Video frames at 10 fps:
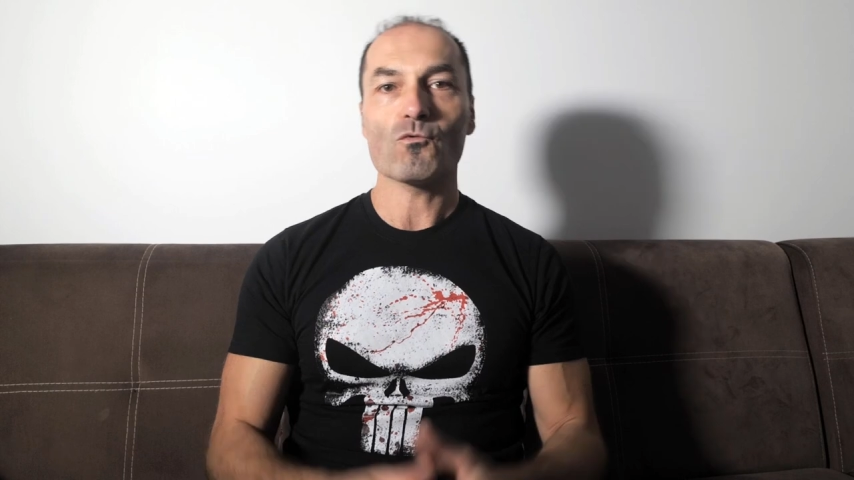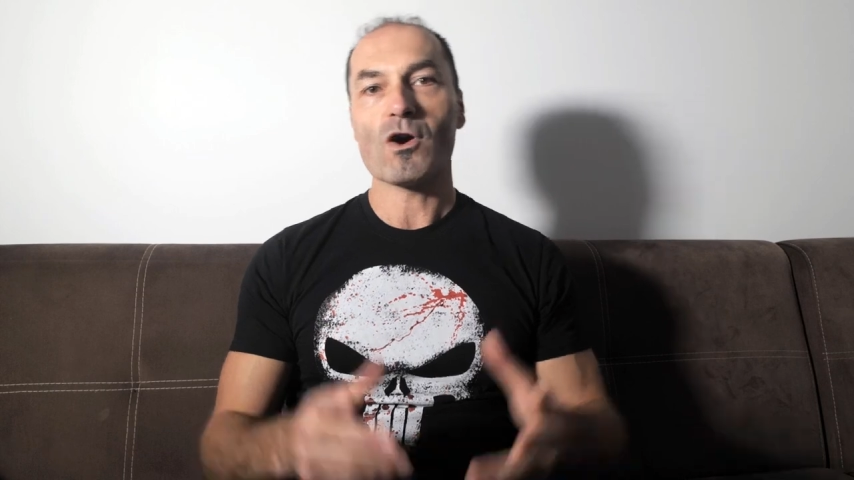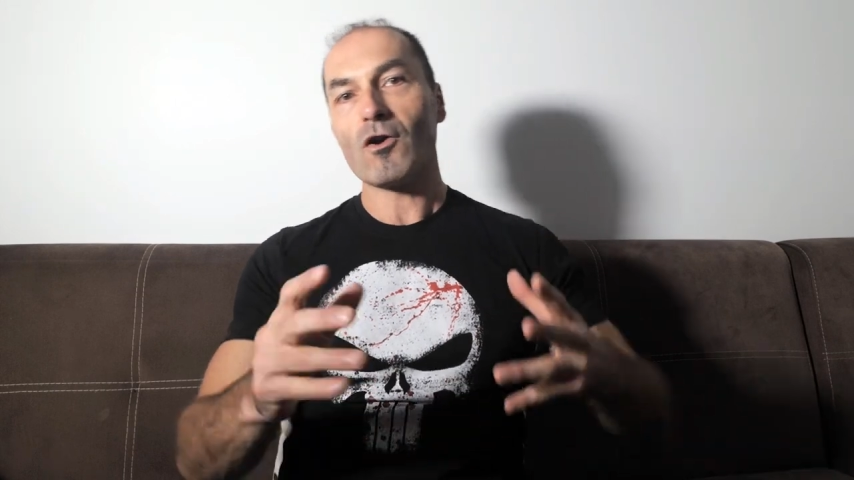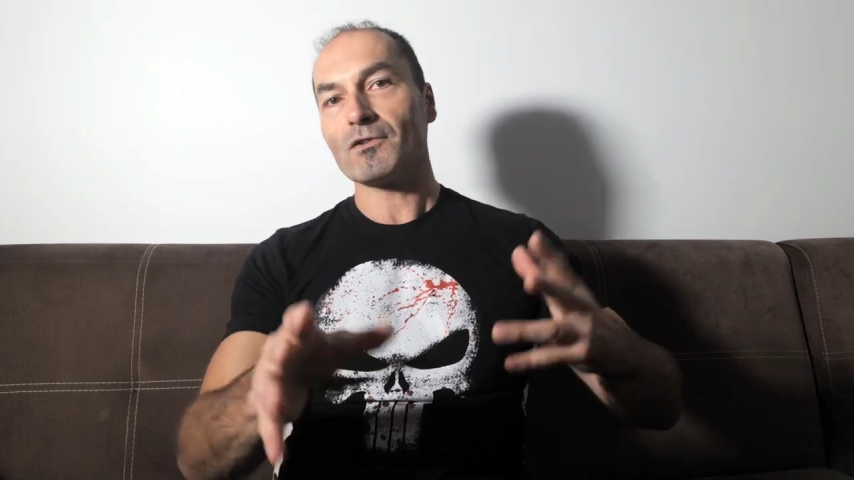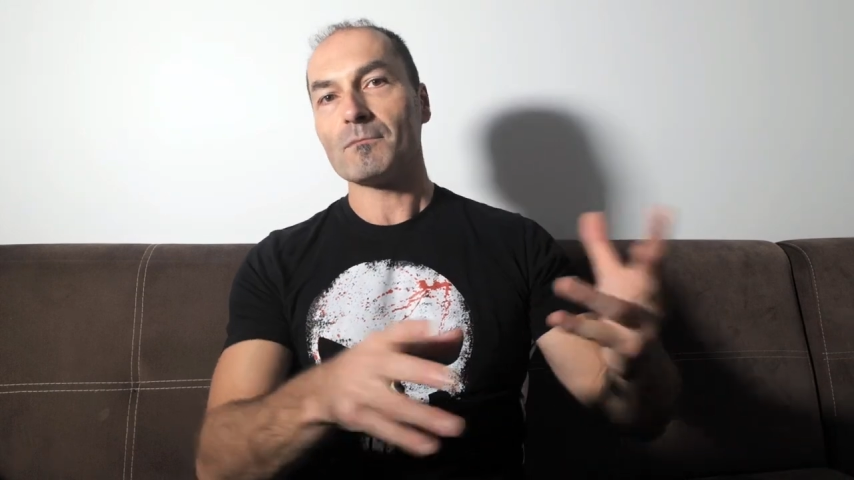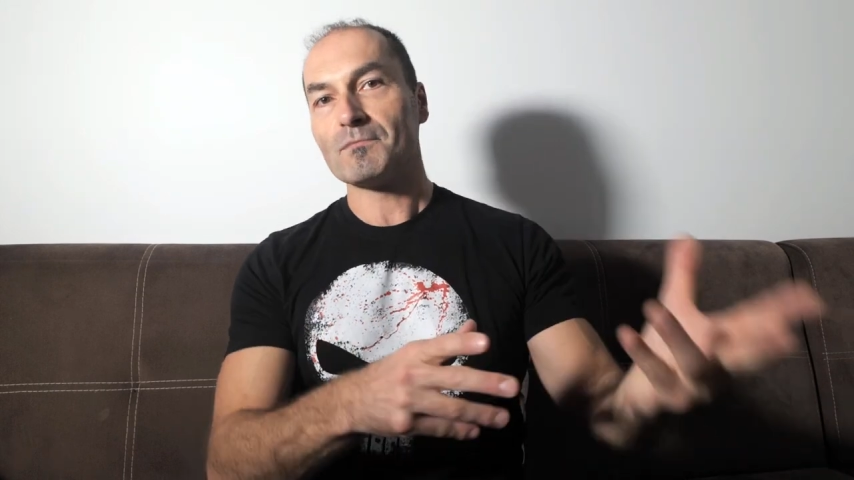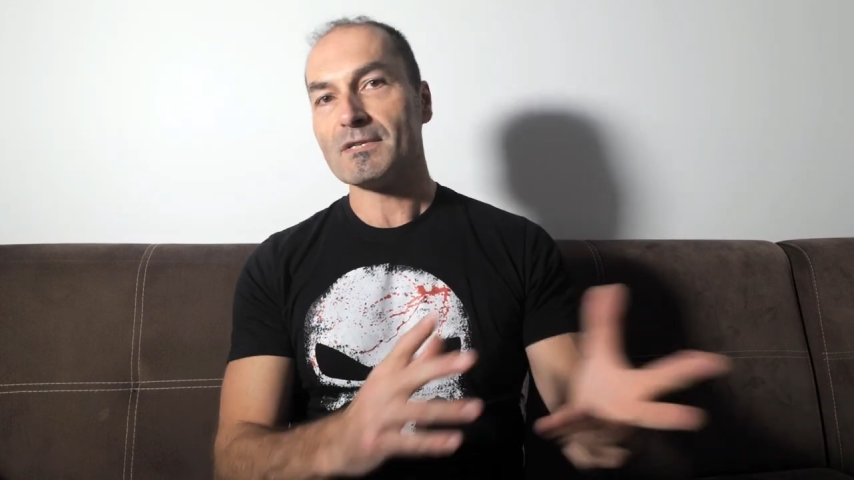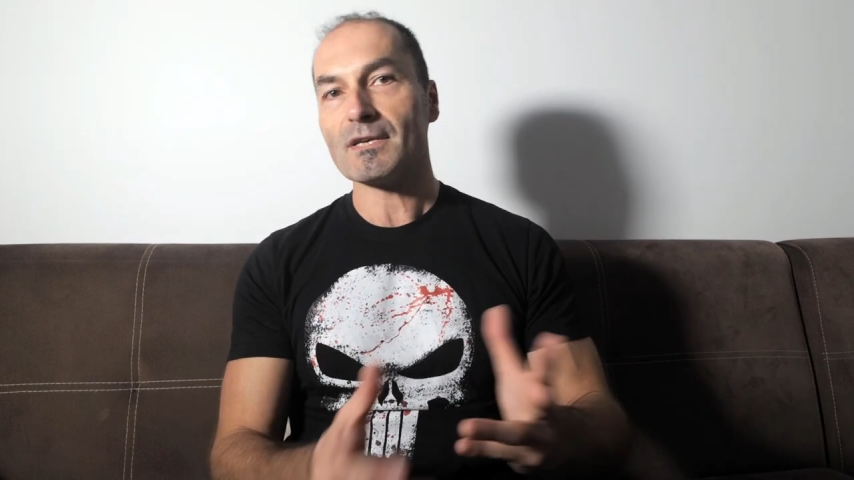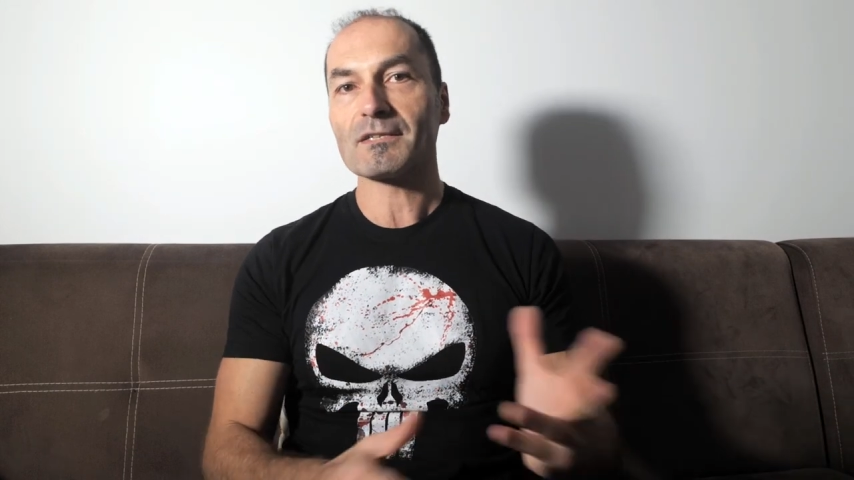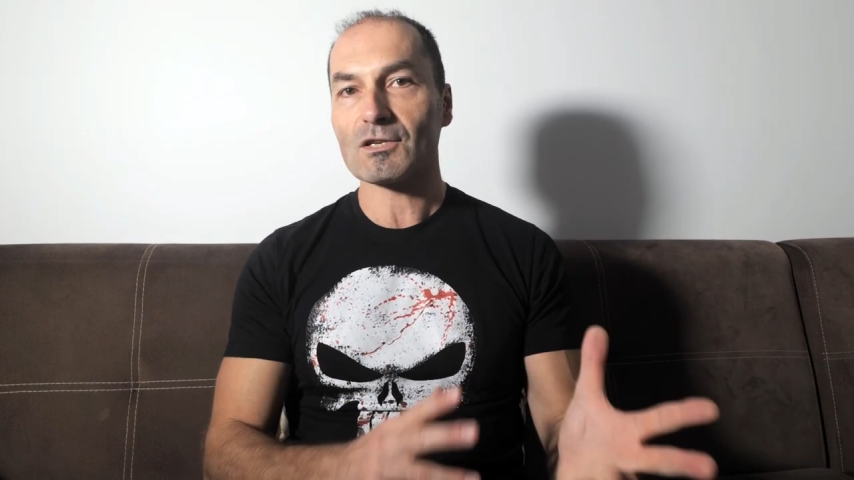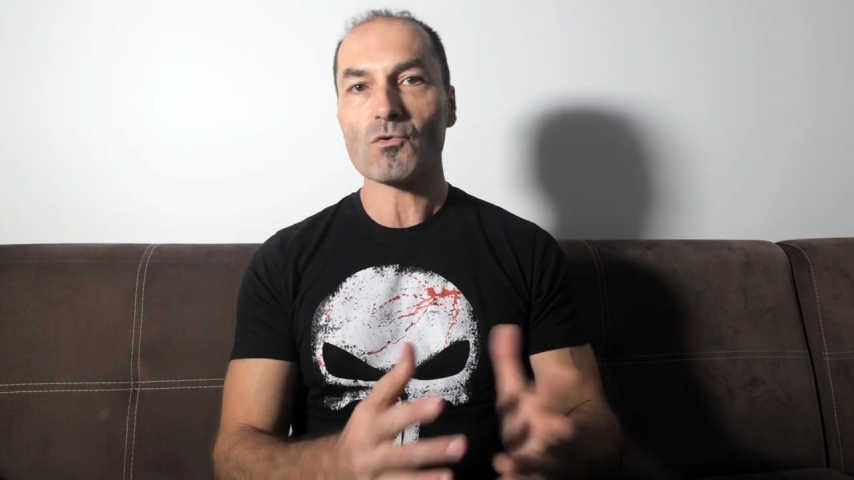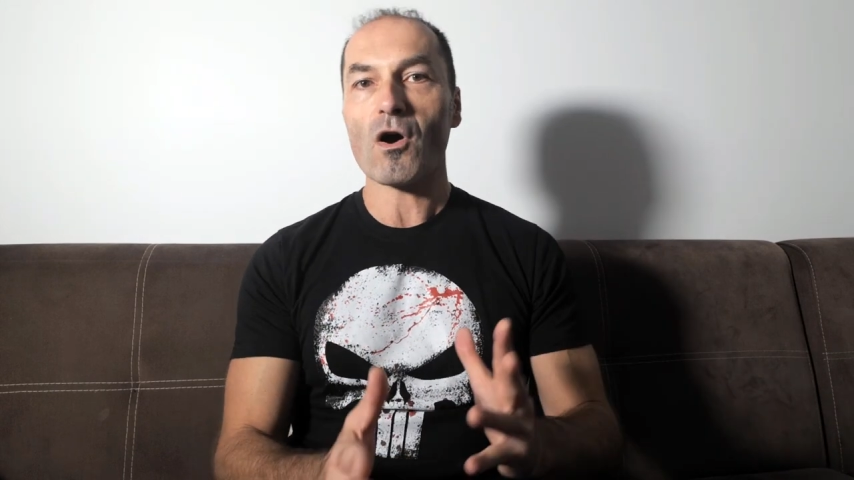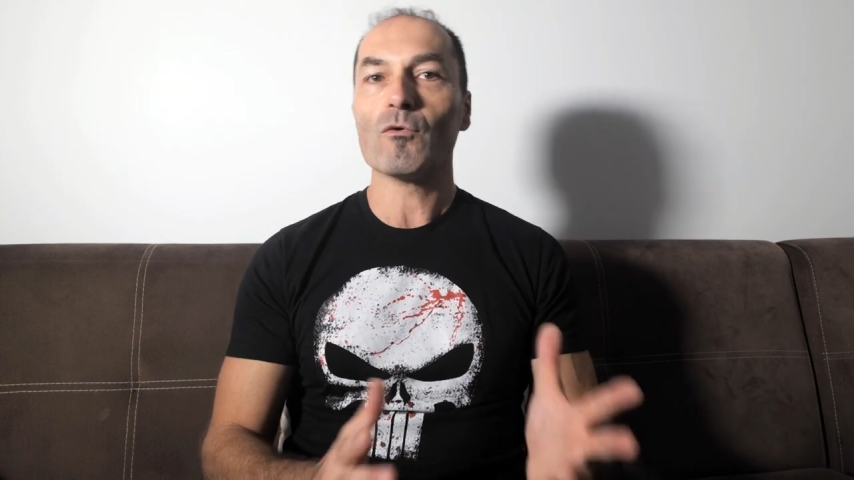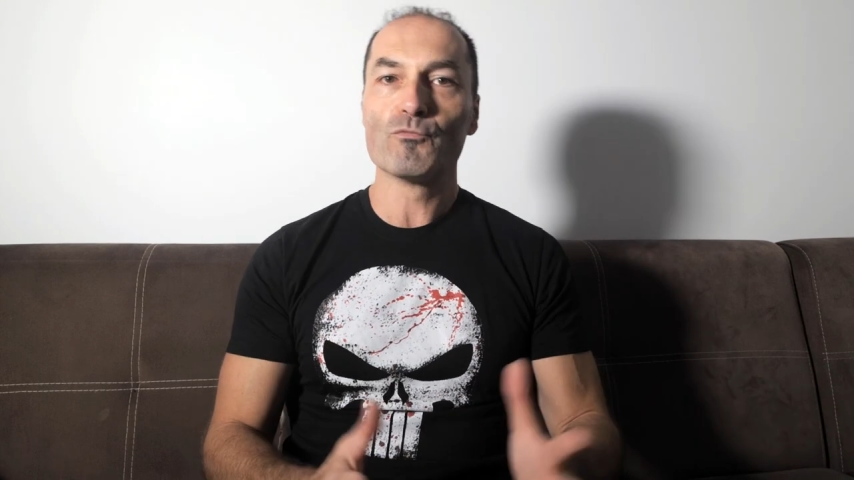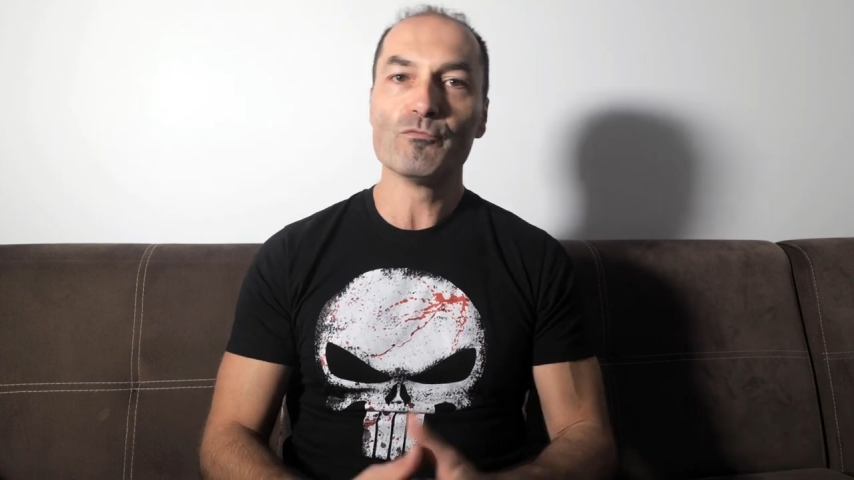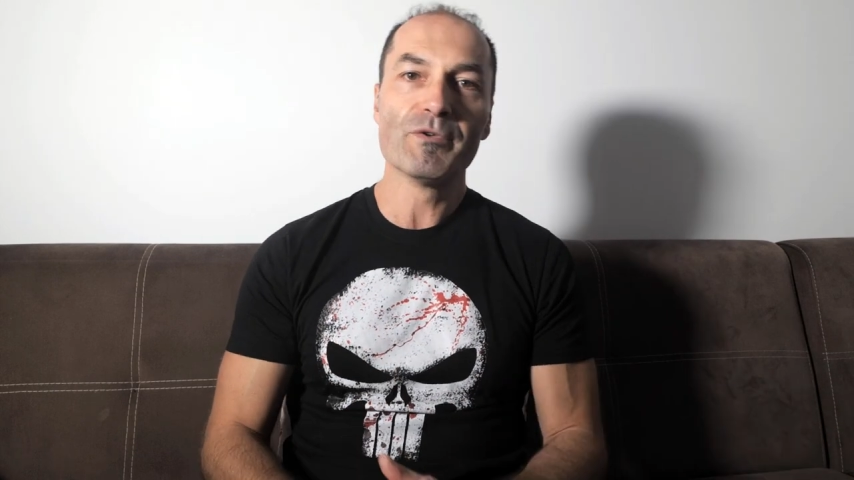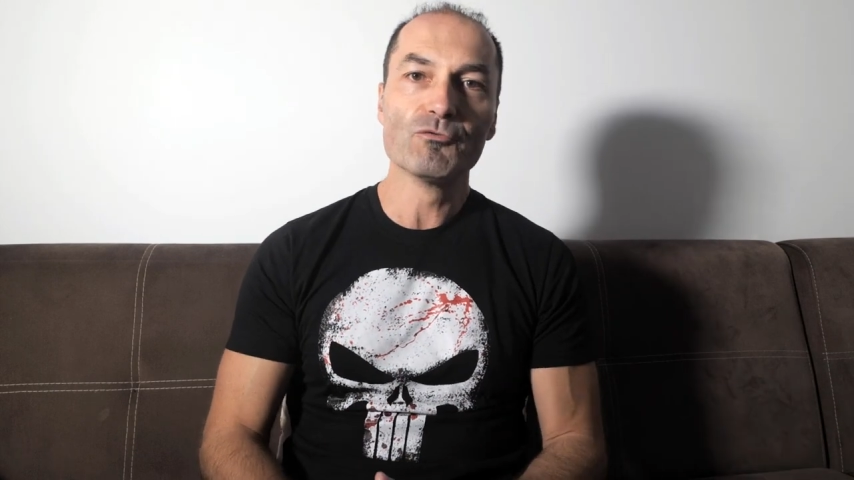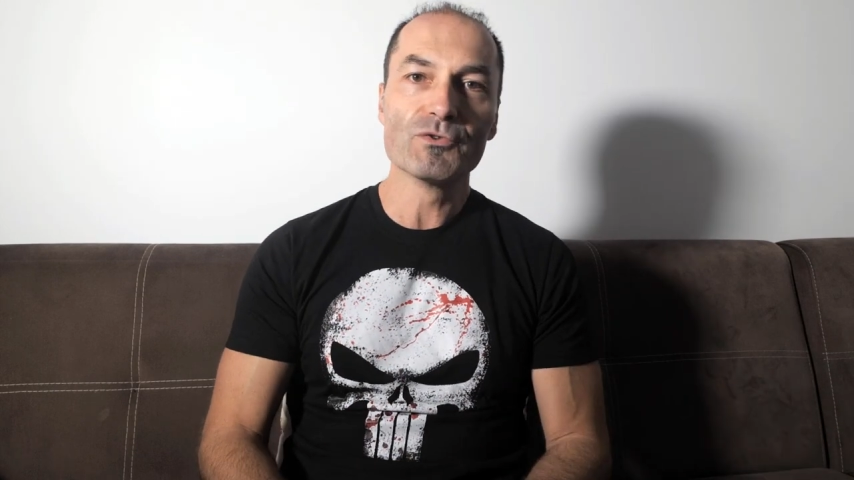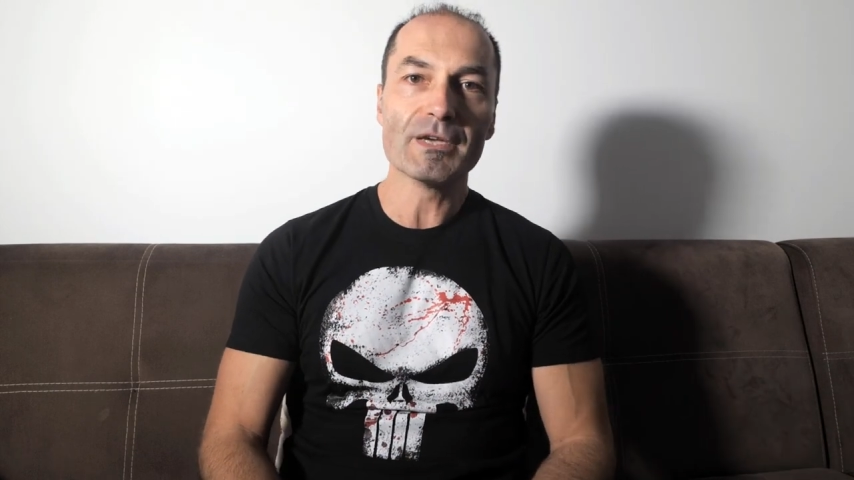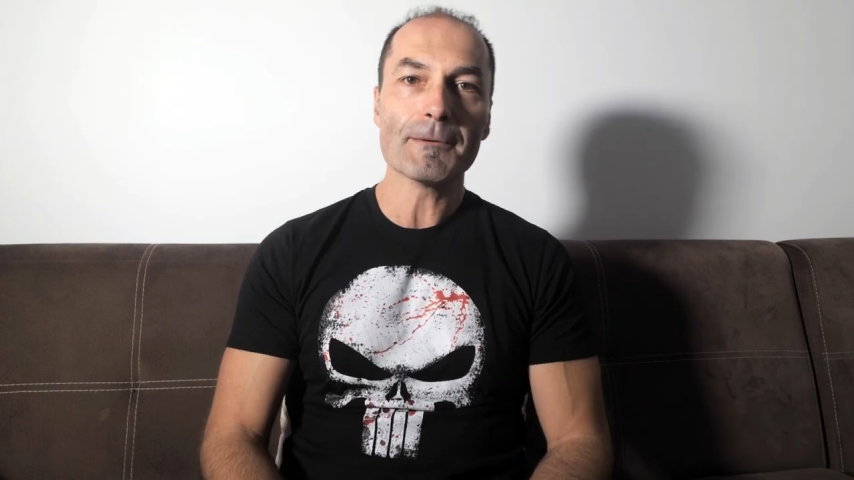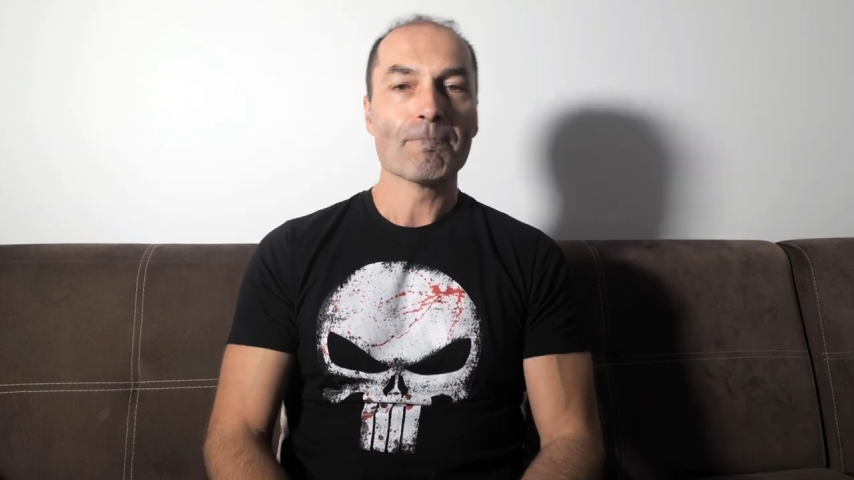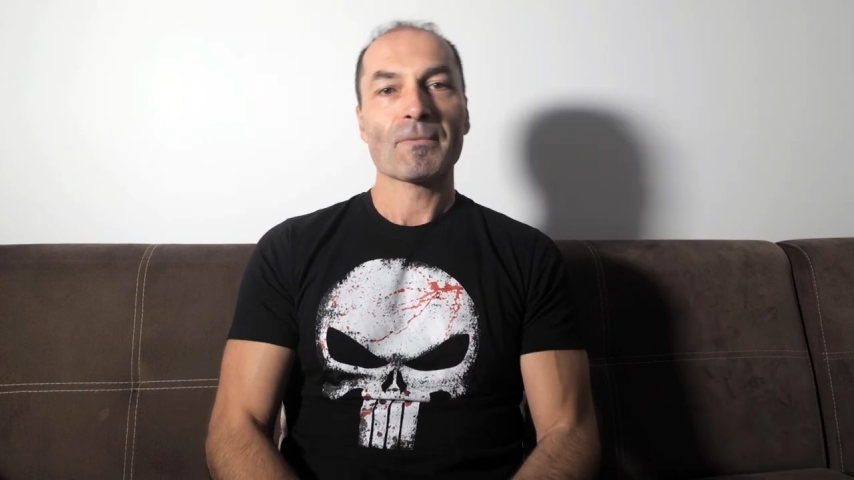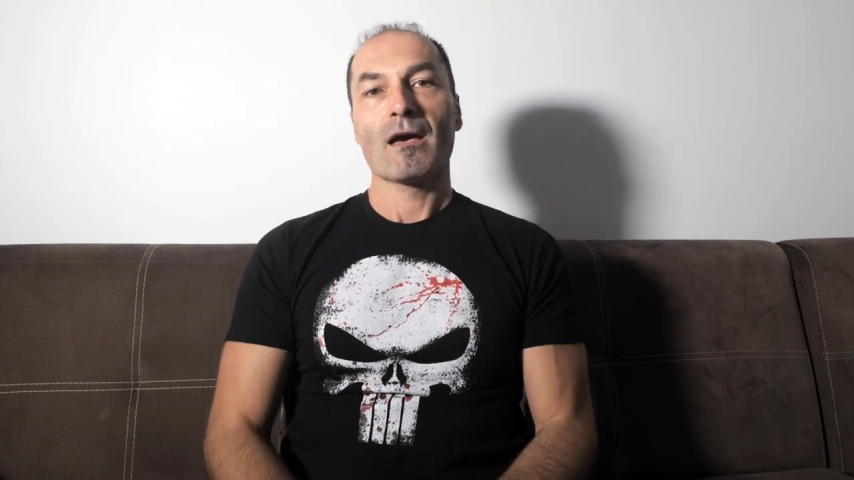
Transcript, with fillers: ou alors des petits accessoires un peu bidouillés.